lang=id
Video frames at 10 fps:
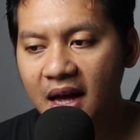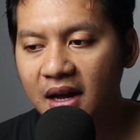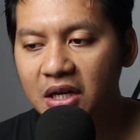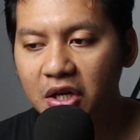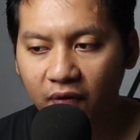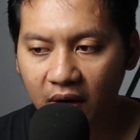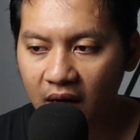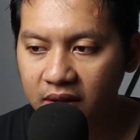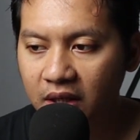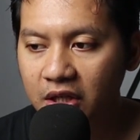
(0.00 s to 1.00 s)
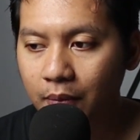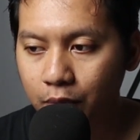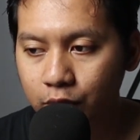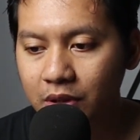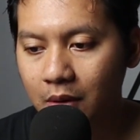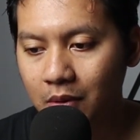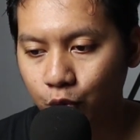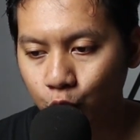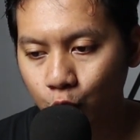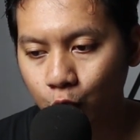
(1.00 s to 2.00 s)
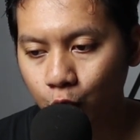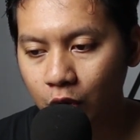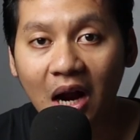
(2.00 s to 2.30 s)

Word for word: dari devil hunter yang berusaha membunuhku.